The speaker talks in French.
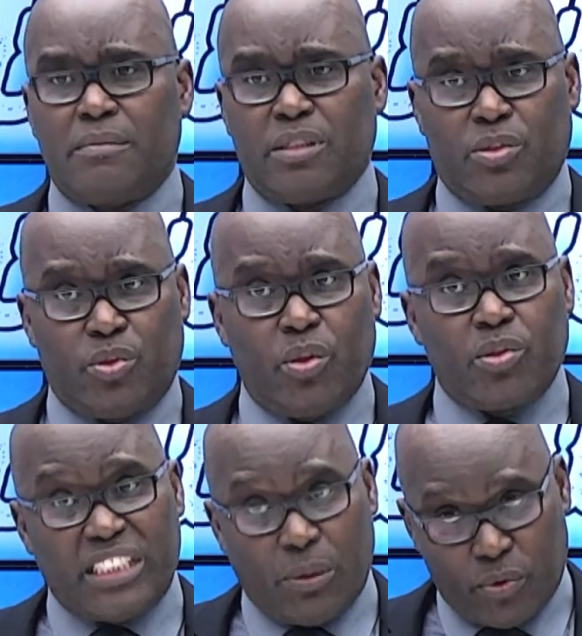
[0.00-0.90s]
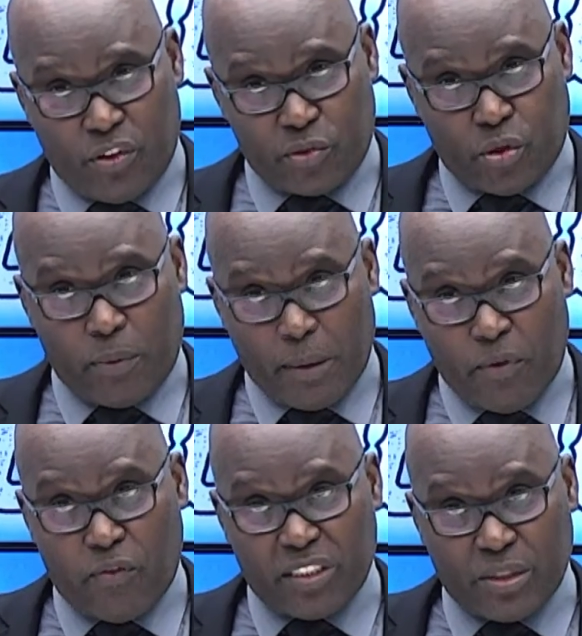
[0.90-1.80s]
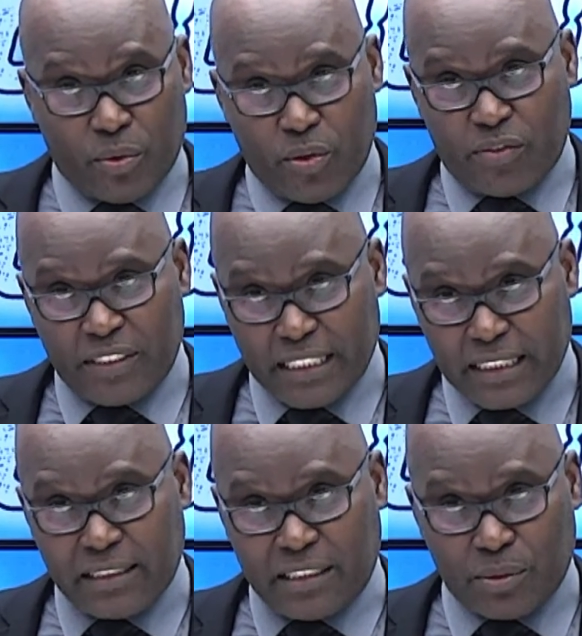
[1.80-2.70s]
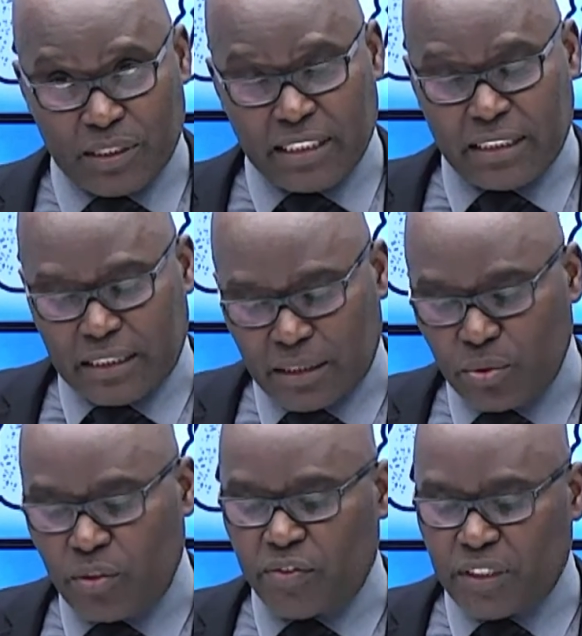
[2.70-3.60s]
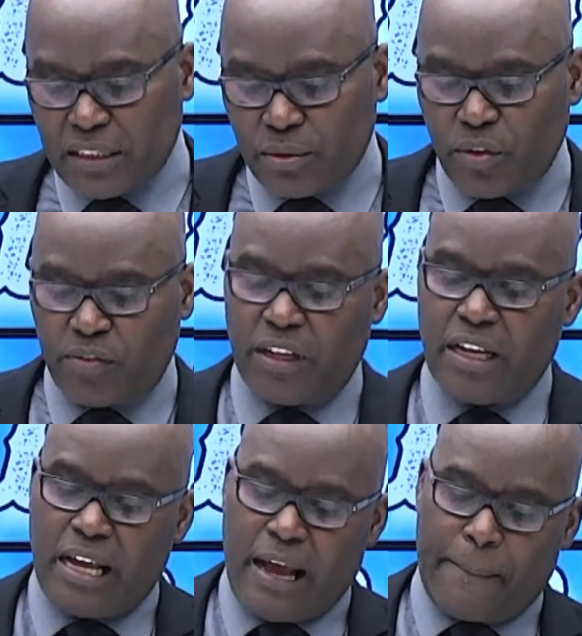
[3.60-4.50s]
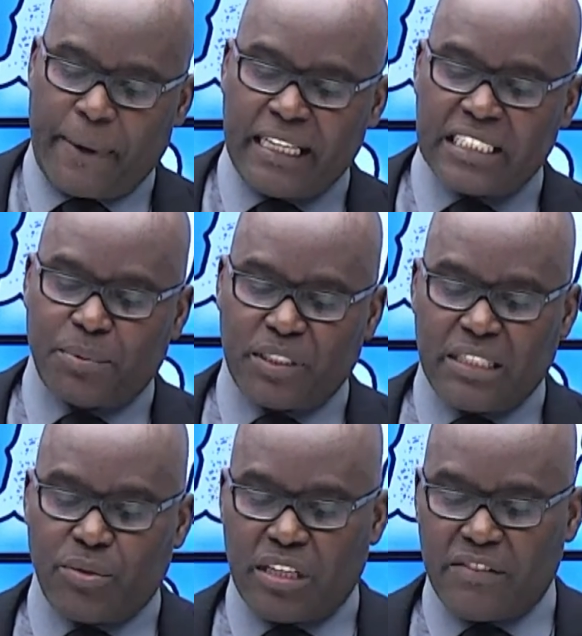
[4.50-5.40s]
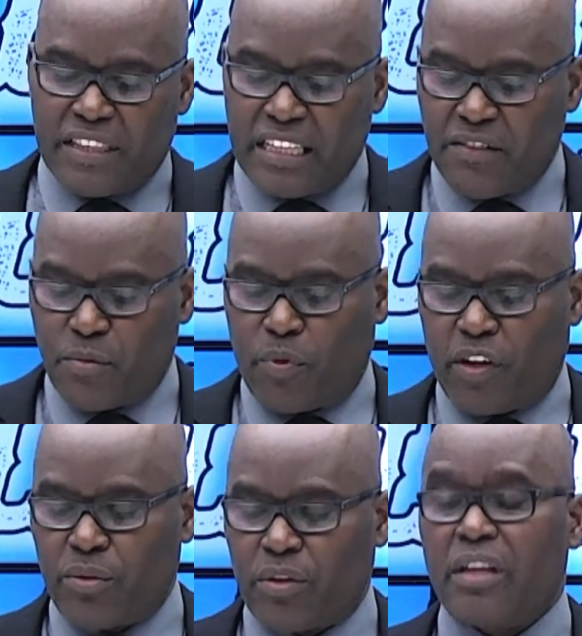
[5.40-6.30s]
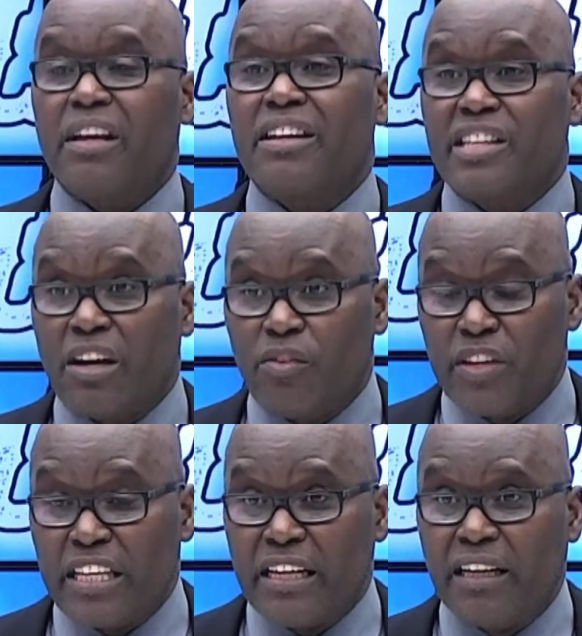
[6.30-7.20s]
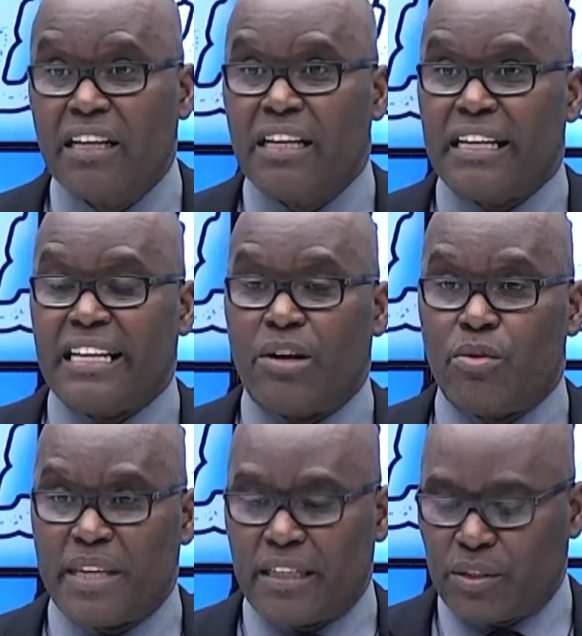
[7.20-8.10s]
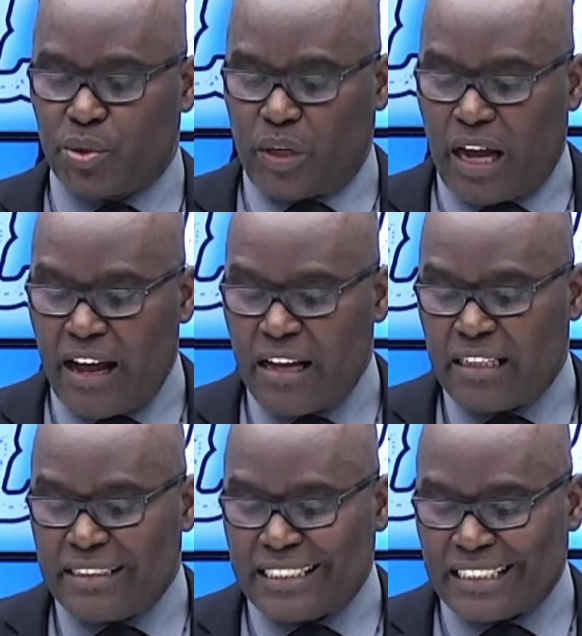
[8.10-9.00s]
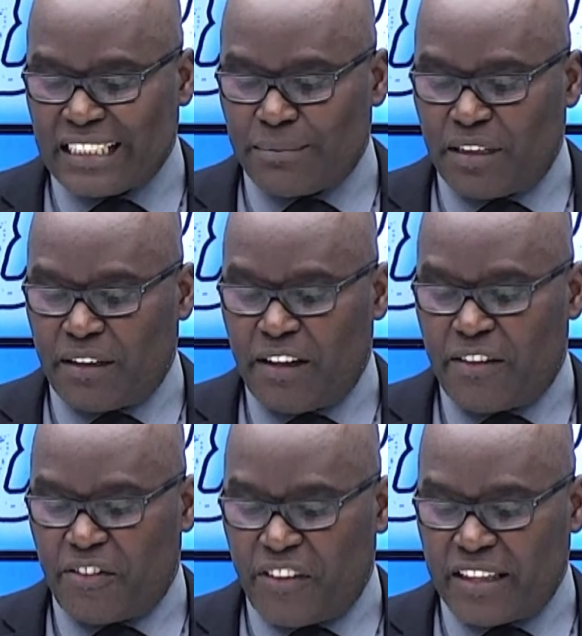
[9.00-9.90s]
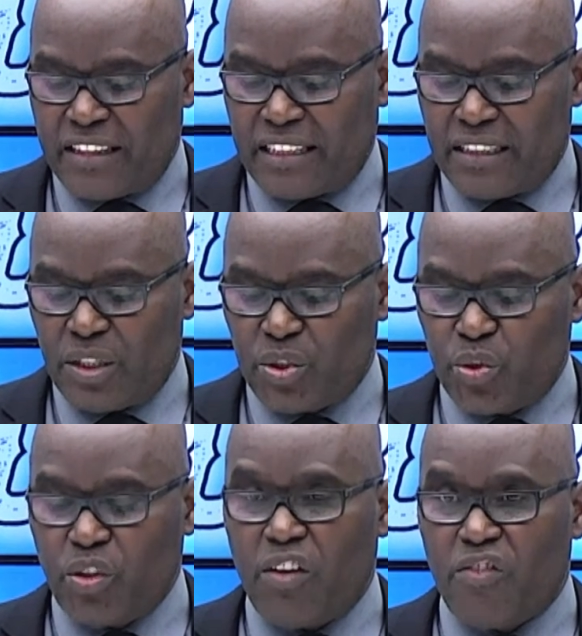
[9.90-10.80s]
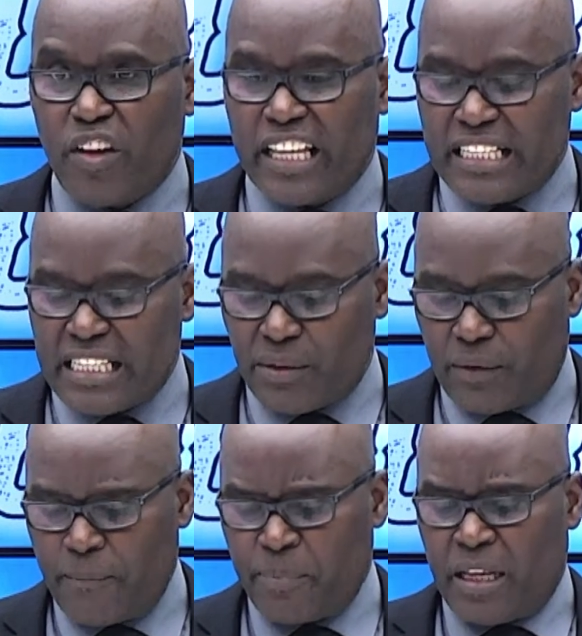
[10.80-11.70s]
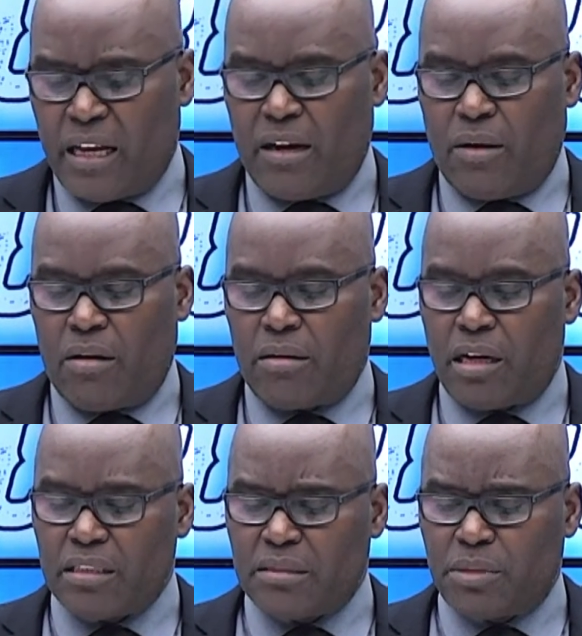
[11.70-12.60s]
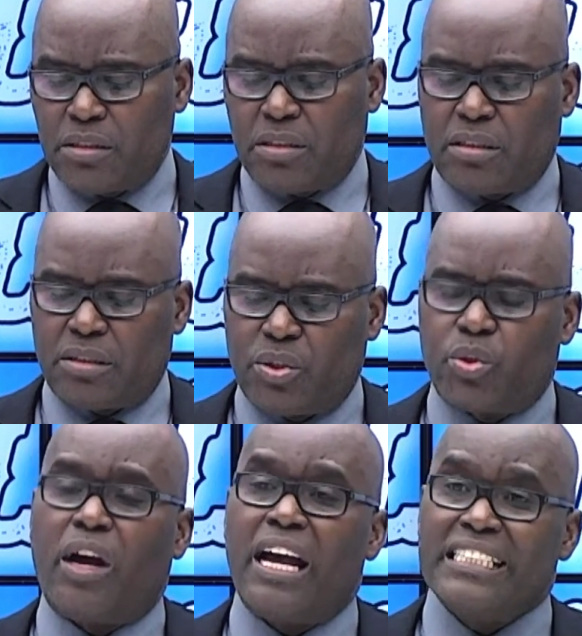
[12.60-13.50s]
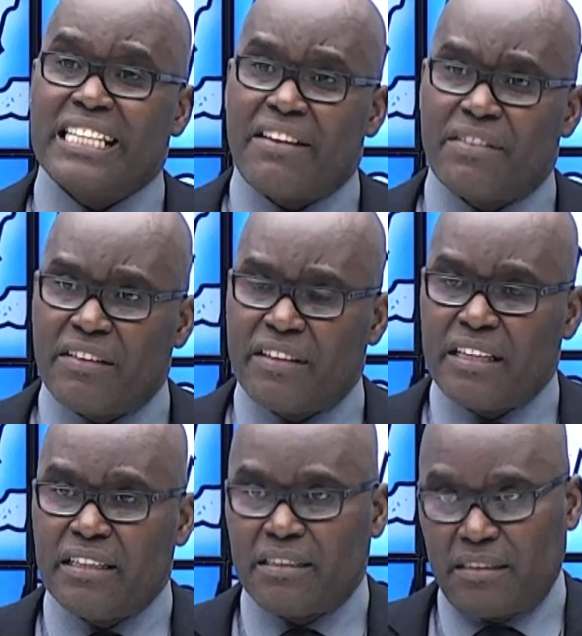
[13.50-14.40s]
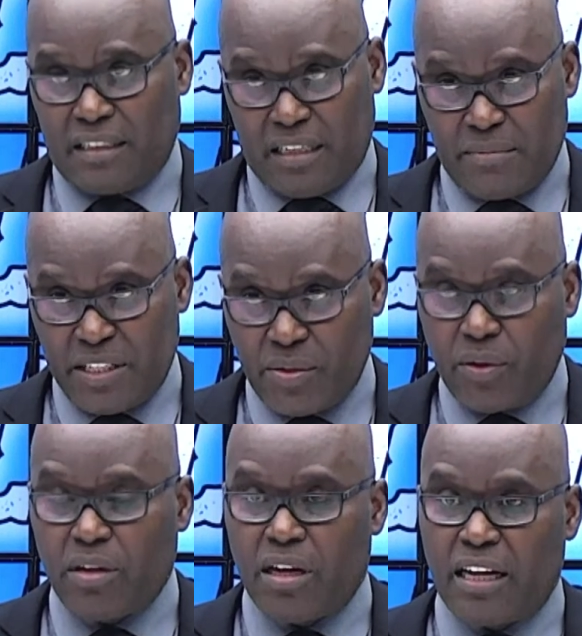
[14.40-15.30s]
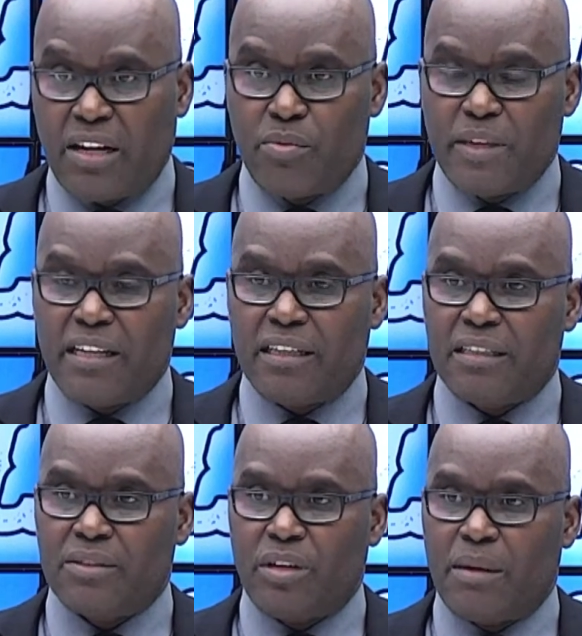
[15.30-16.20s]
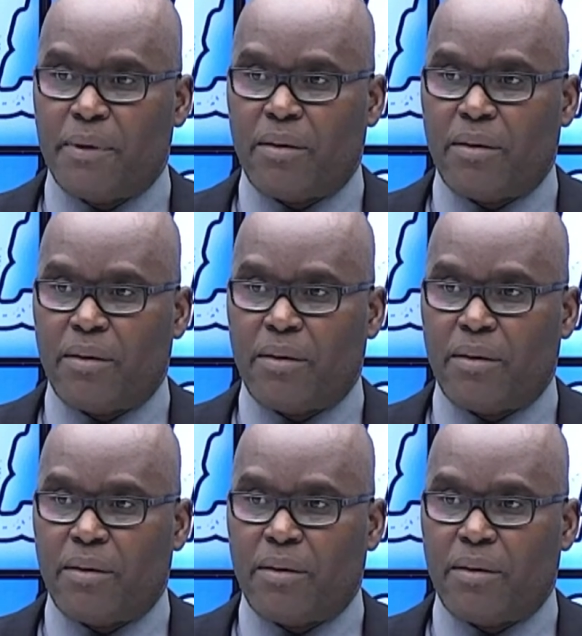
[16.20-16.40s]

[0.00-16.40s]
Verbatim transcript: Bien sûr, 09, je vous prends pour vous, 09 50 05 39 39. Après l'exposé de l'invité, vous pourrez donc intervenir et la lumière sera certainement faite sur vos questions. Alors, à dimanche sur HLive TV dans l'émission À la lumière de la